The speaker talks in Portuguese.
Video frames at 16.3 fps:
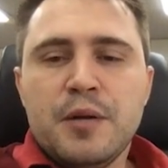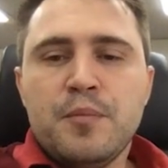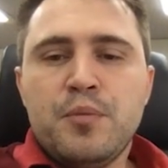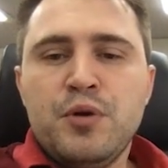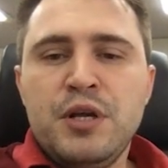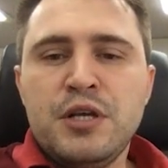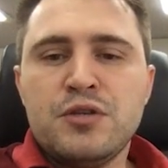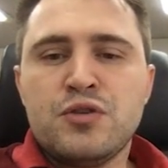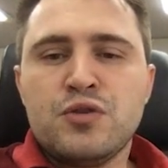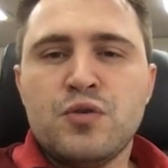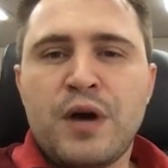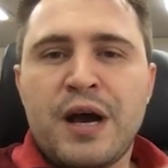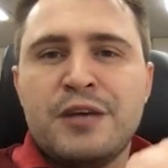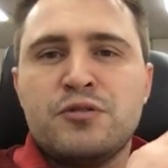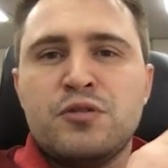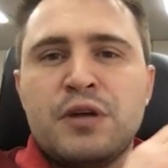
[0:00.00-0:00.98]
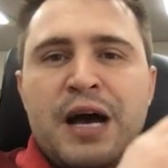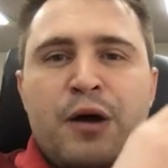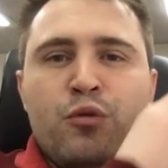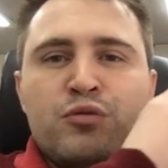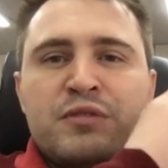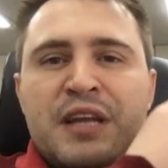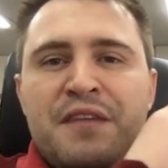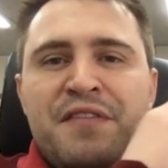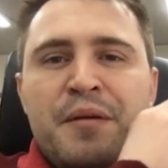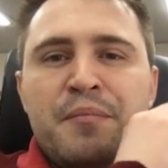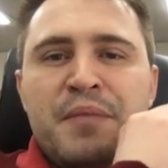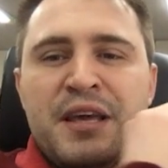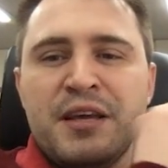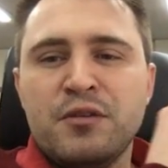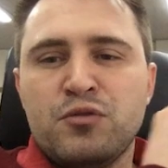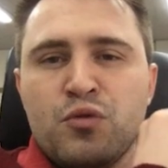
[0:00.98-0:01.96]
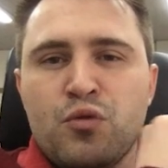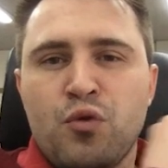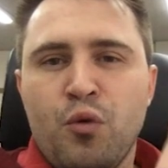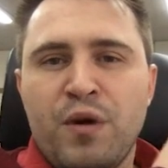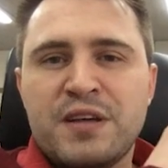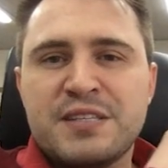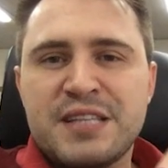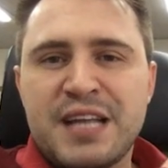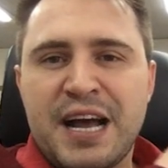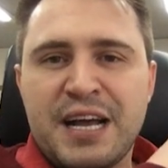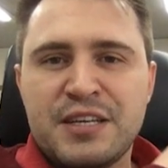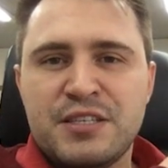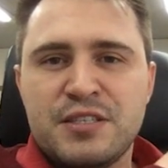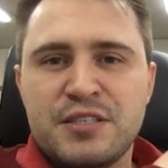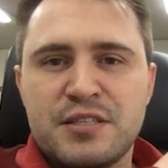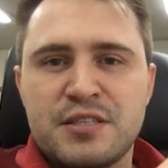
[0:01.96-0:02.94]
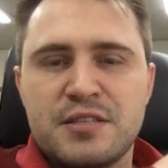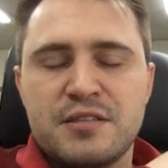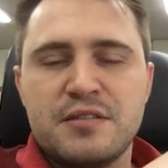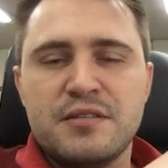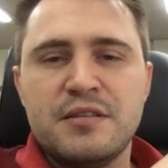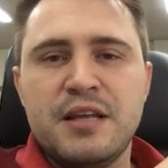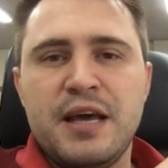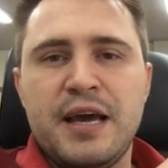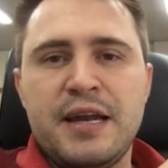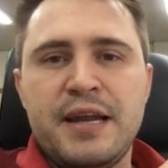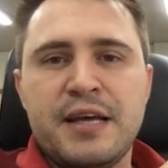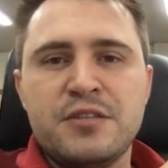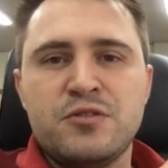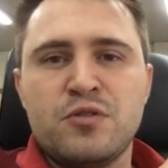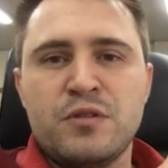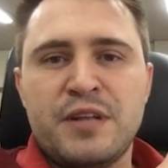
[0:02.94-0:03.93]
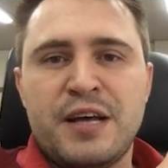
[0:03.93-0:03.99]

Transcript: Por isso, o travamento com as lajes né, nas,